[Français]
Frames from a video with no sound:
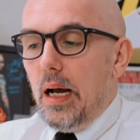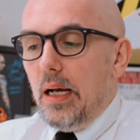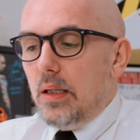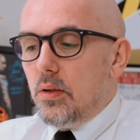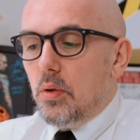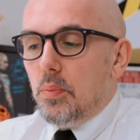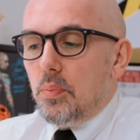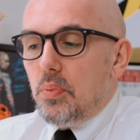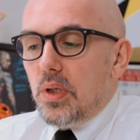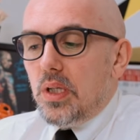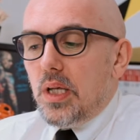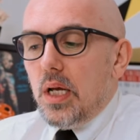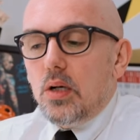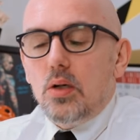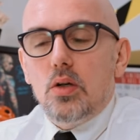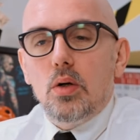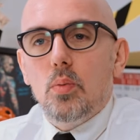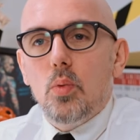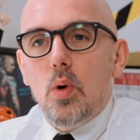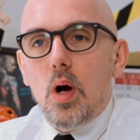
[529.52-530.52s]
a depuis
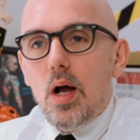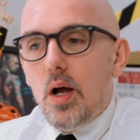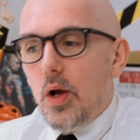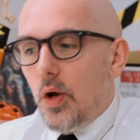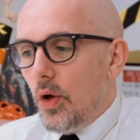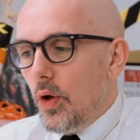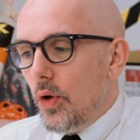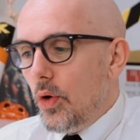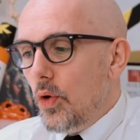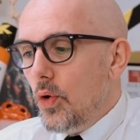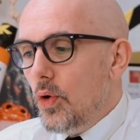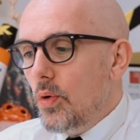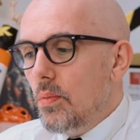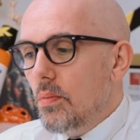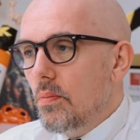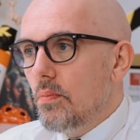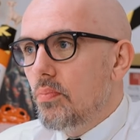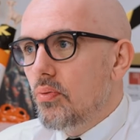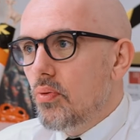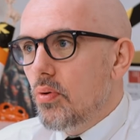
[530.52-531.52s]
quelques mois
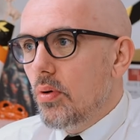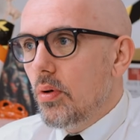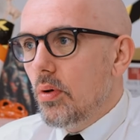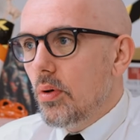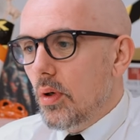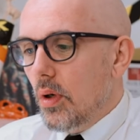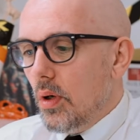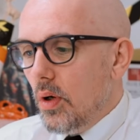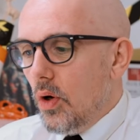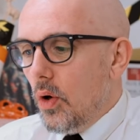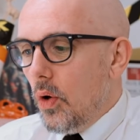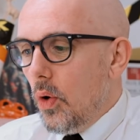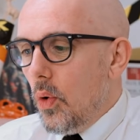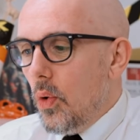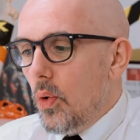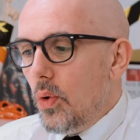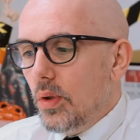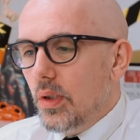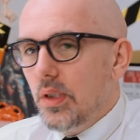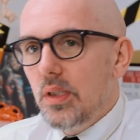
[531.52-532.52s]
une boule
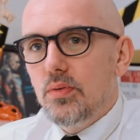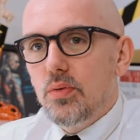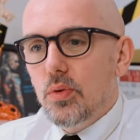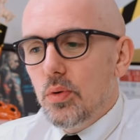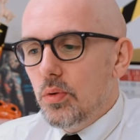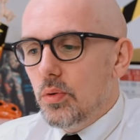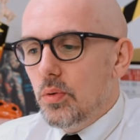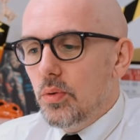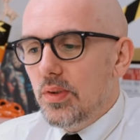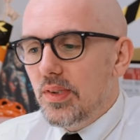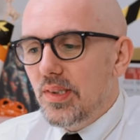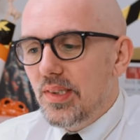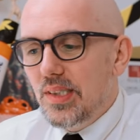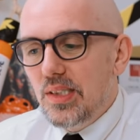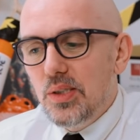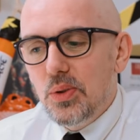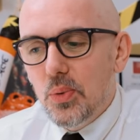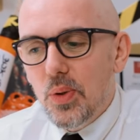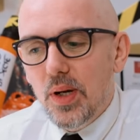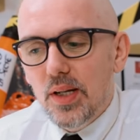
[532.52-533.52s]
au niveau du
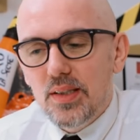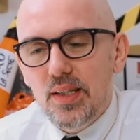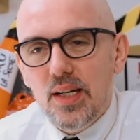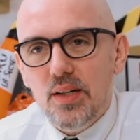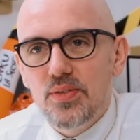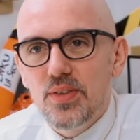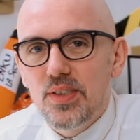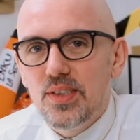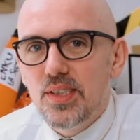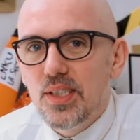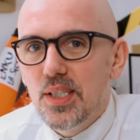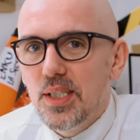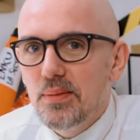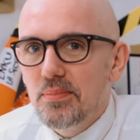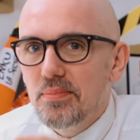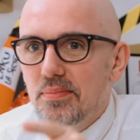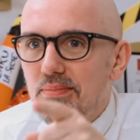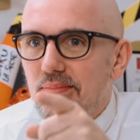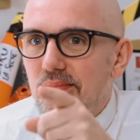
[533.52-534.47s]
sillon interfessier.